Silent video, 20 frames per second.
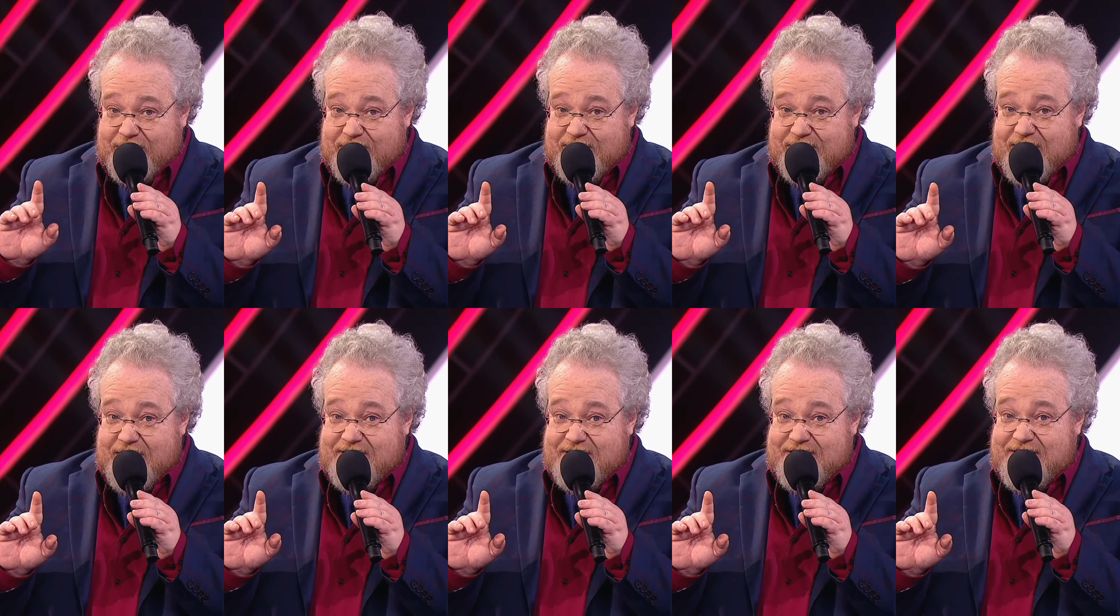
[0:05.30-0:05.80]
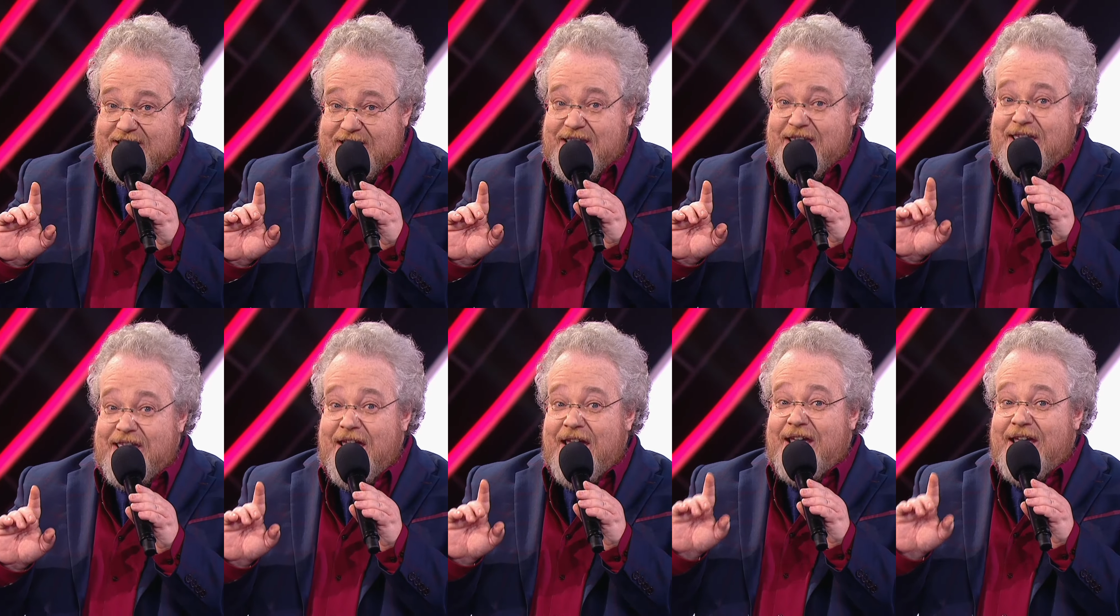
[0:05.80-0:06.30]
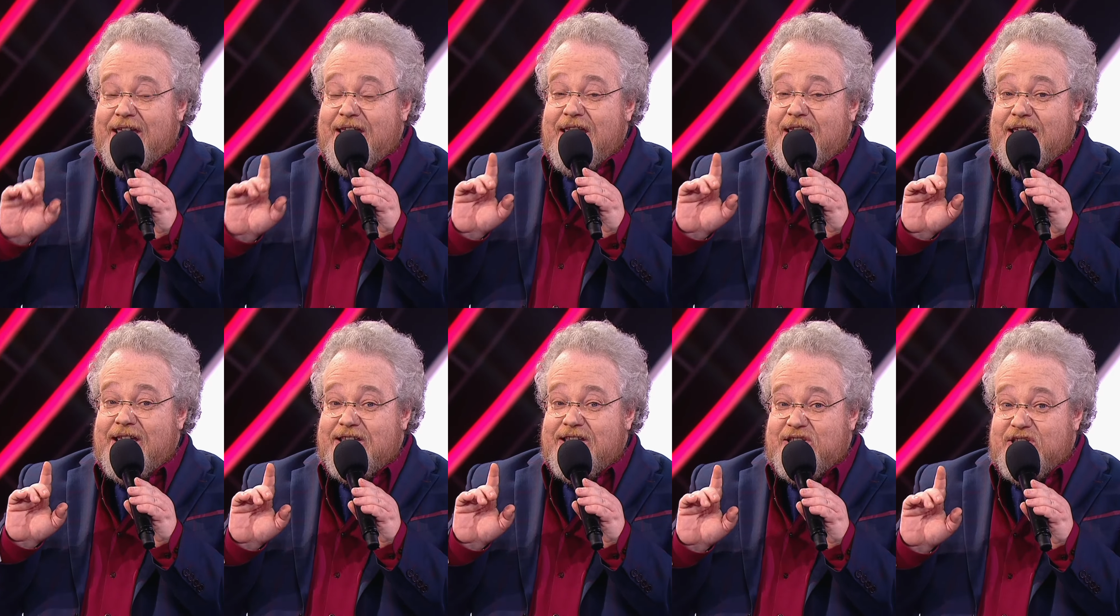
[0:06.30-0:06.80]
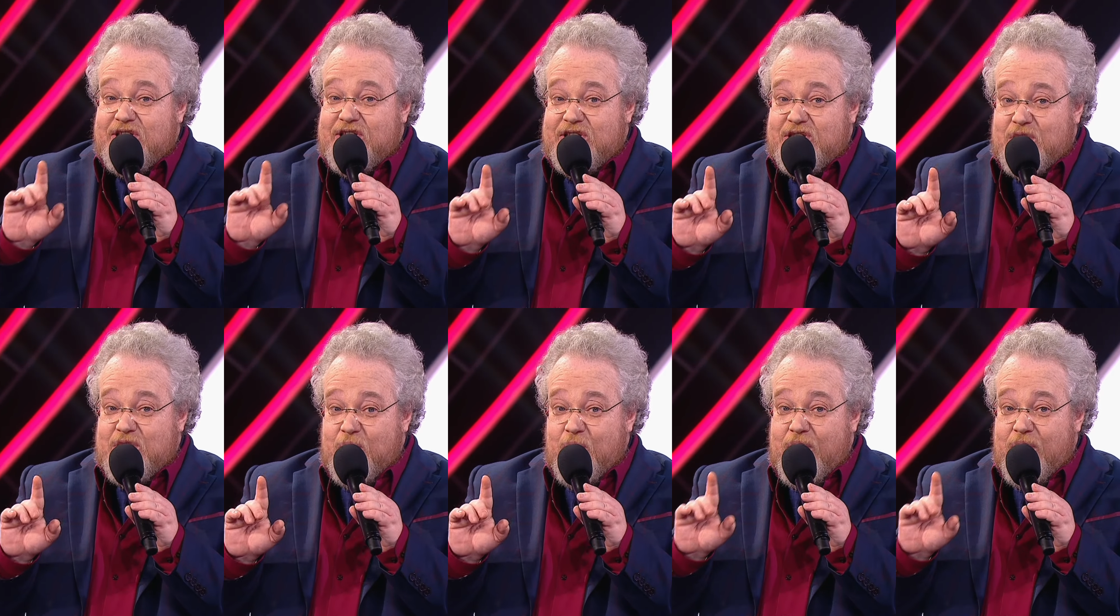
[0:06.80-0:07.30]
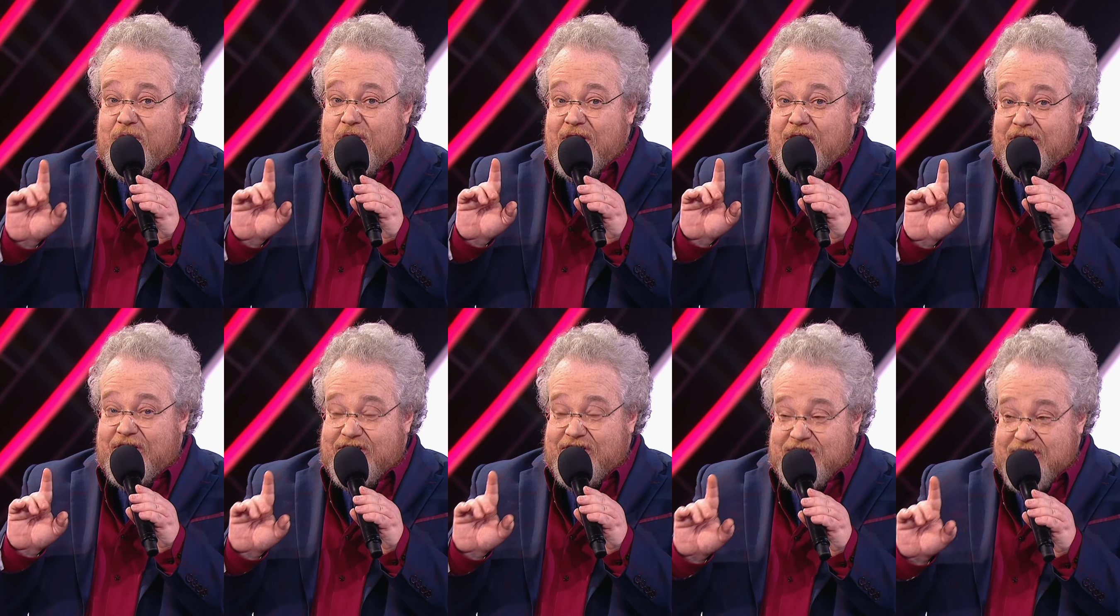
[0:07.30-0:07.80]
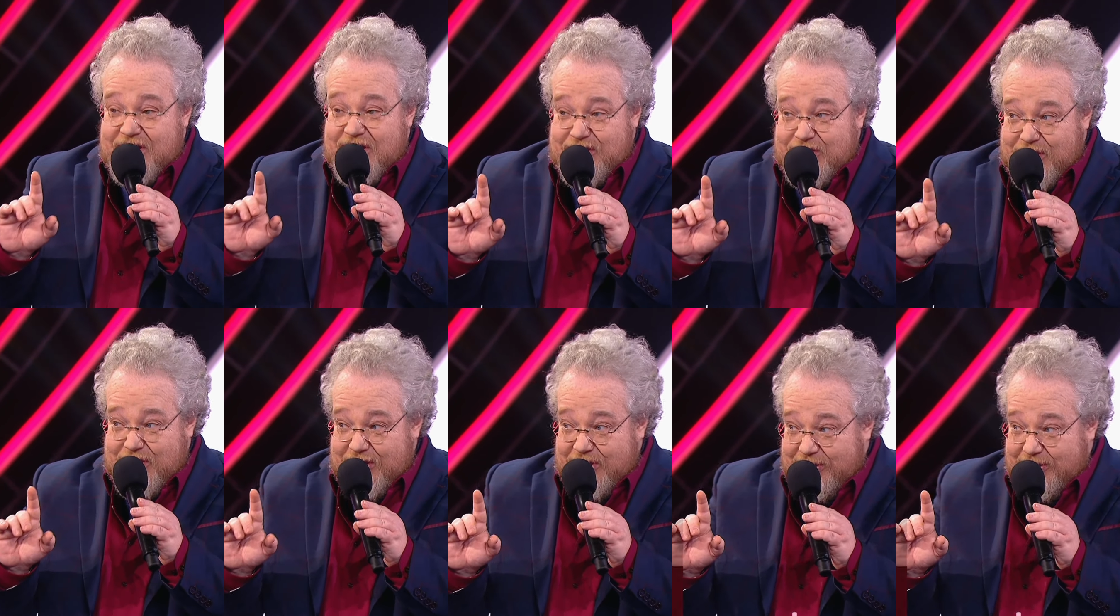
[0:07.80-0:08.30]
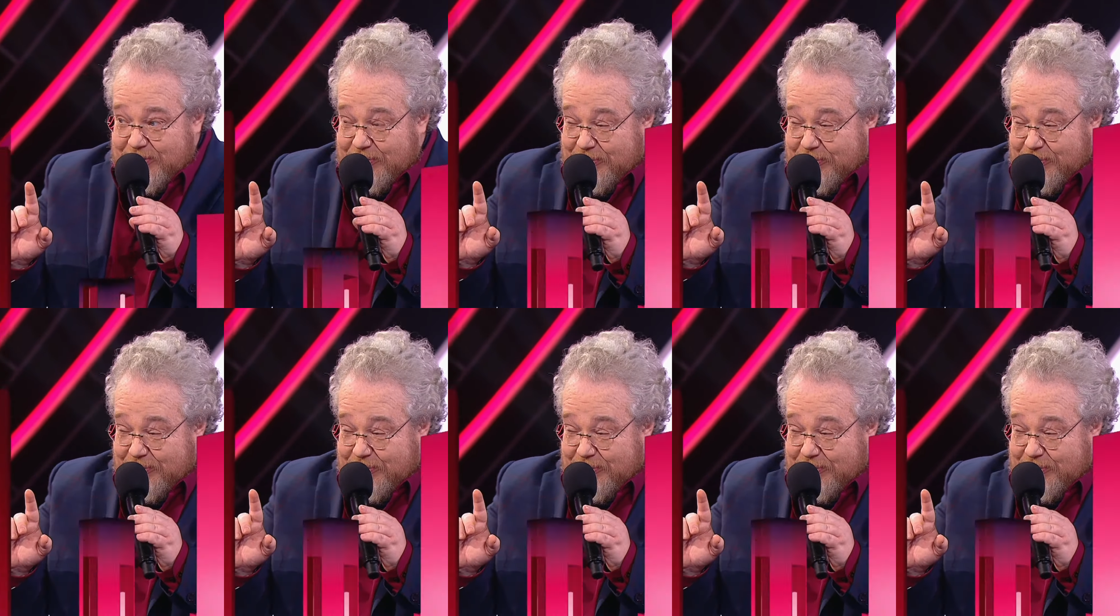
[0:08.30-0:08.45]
Анастасией и сестрой Ксенией.